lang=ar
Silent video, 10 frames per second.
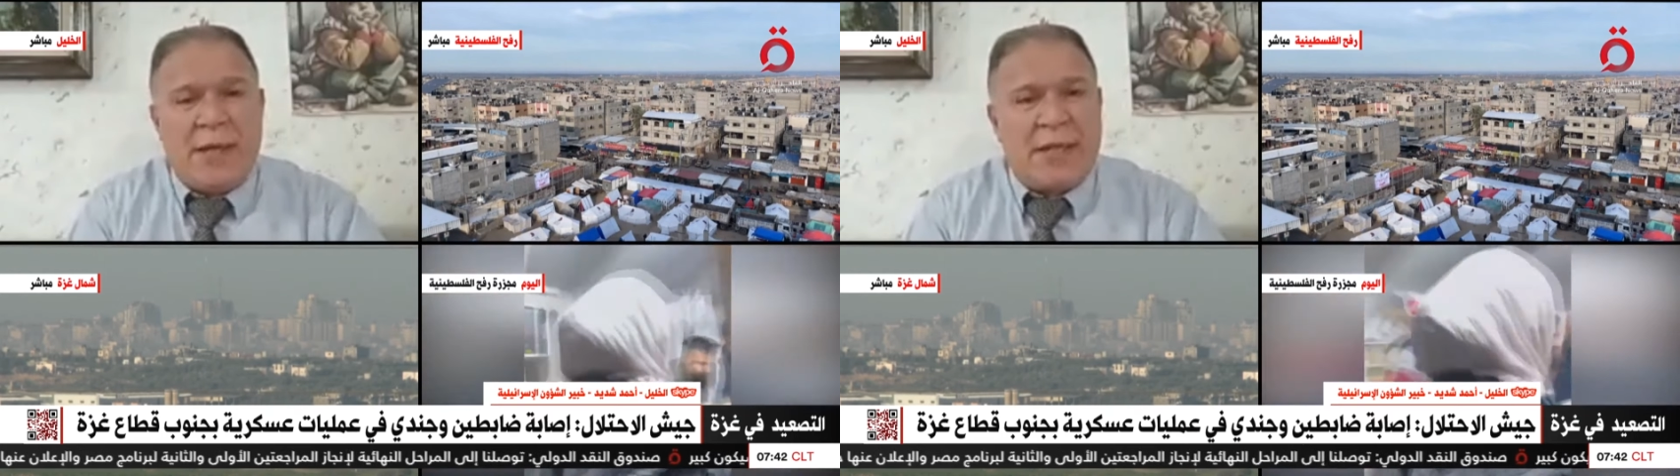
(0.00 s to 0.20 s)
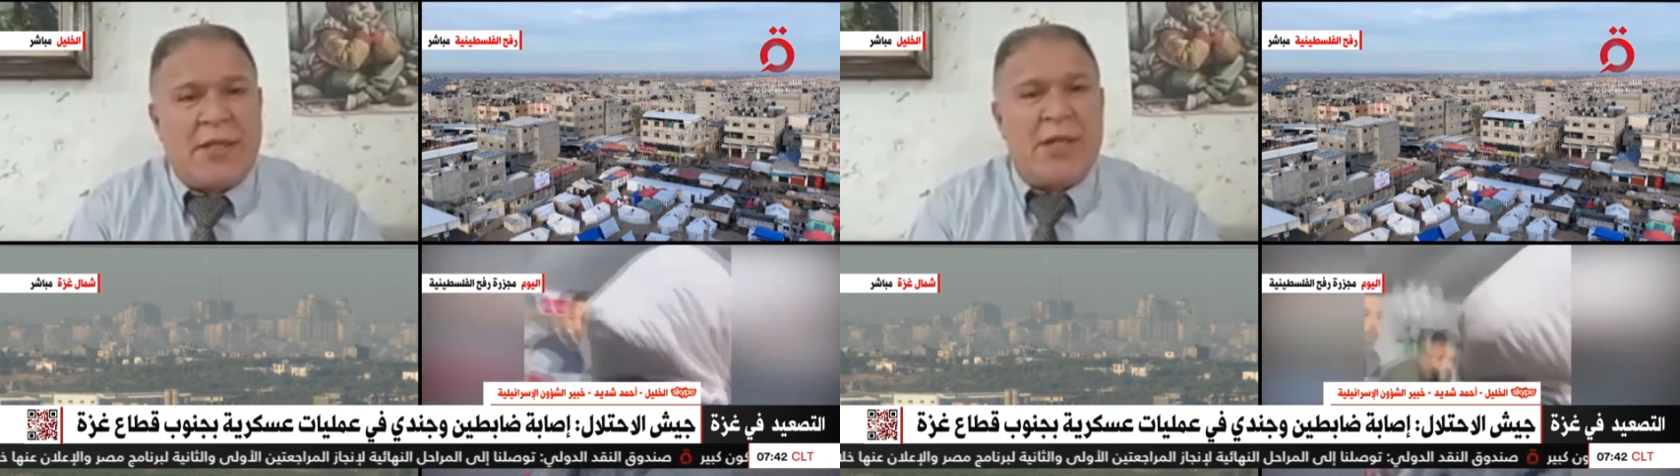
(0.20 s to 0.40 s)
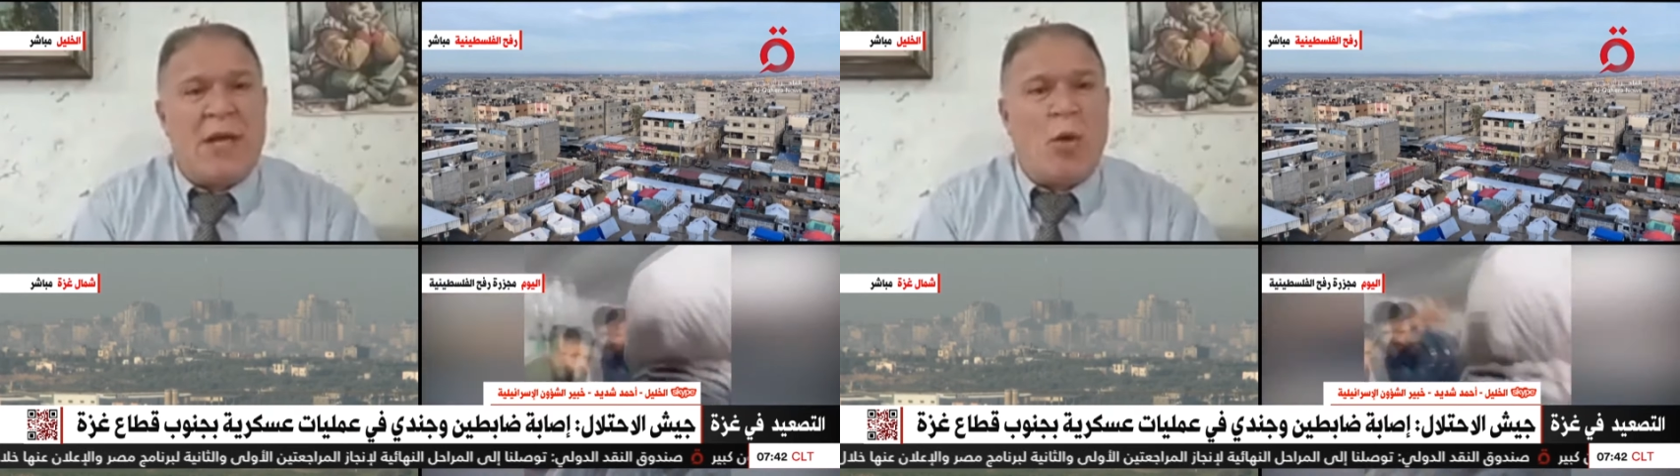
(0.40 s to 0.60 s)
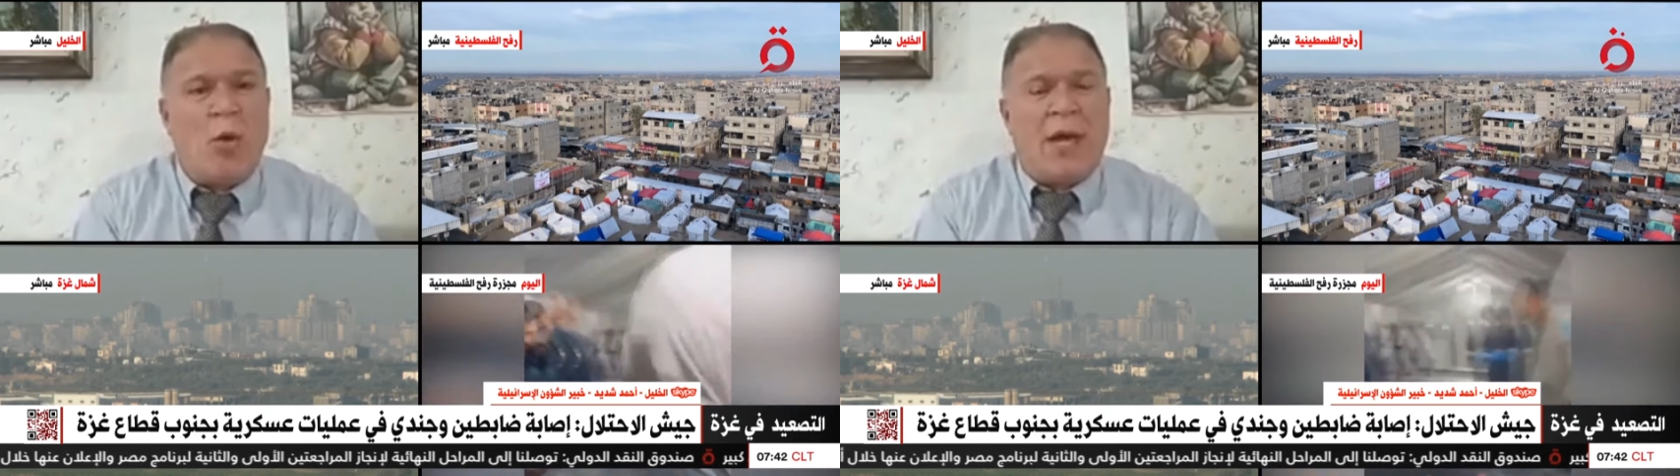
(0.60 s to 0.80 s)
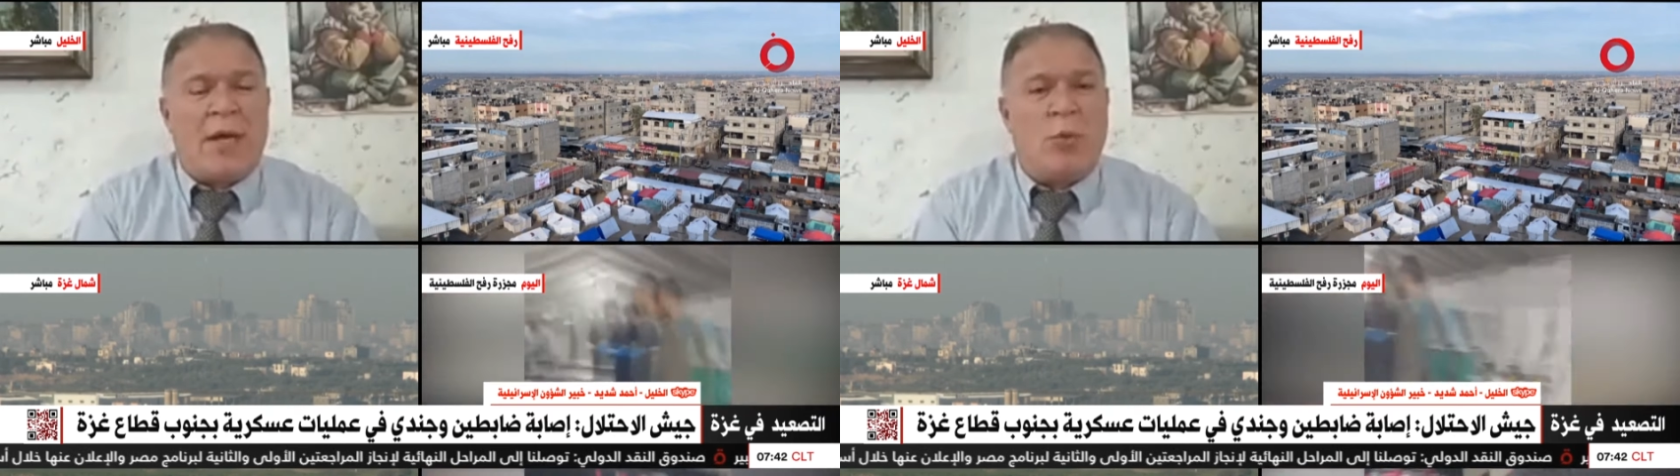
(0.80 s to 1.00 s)

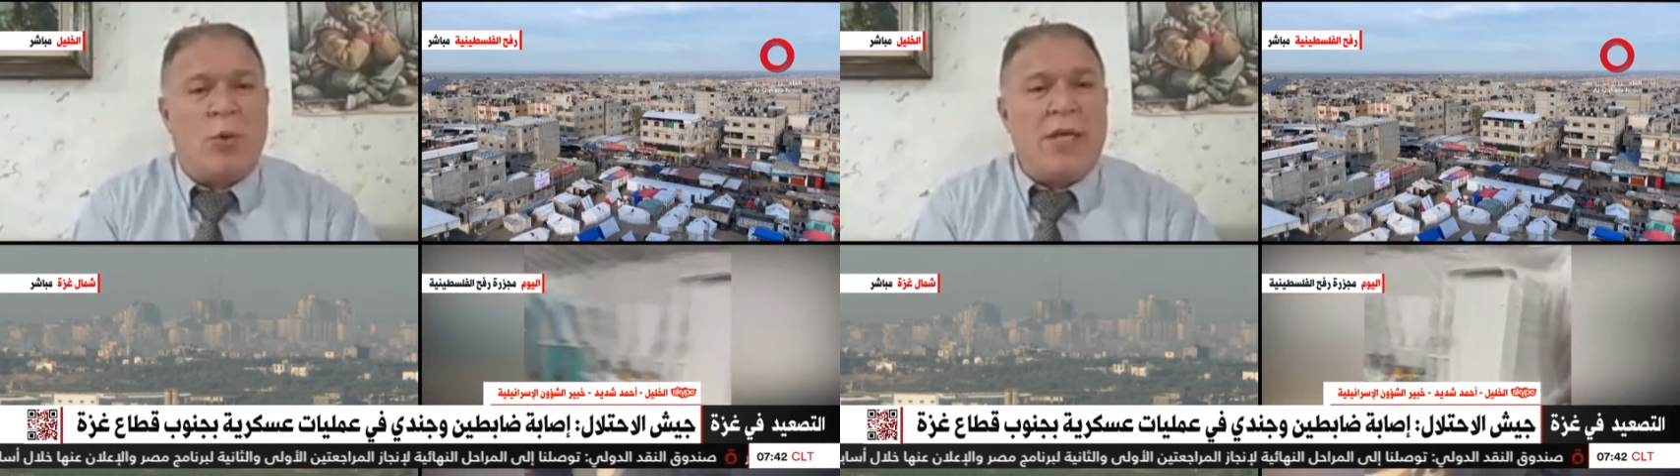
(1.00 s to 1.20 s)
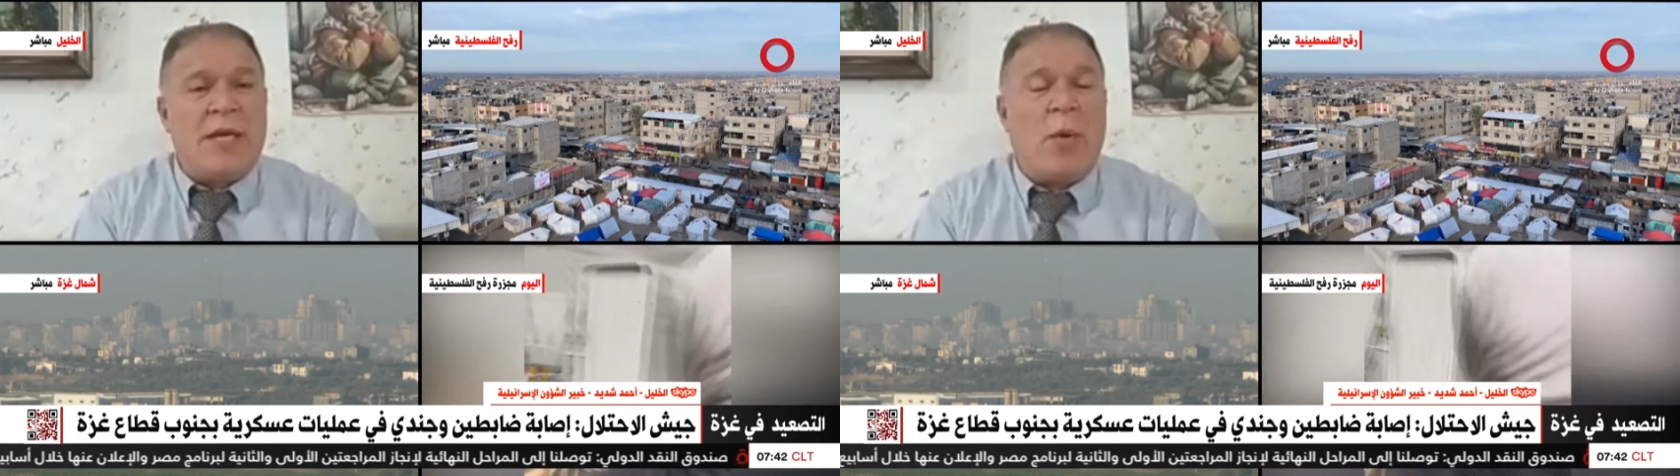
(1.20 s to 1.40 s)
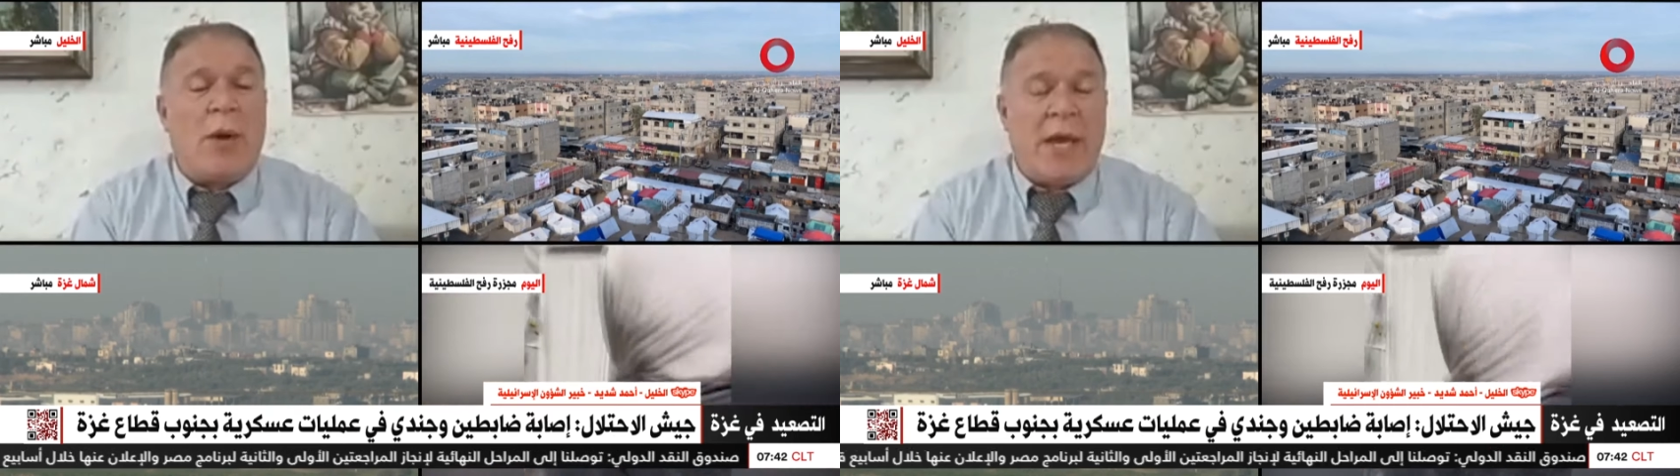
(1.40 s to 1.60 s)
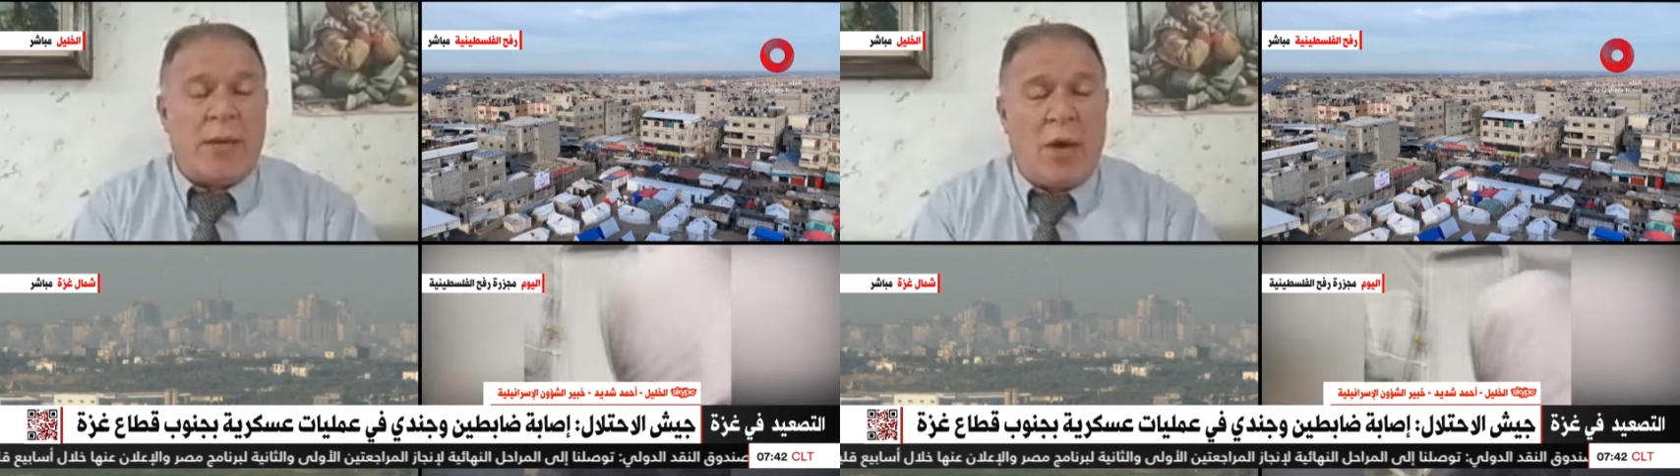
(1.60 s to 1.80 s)
نتنياهو غير مهيأ وغير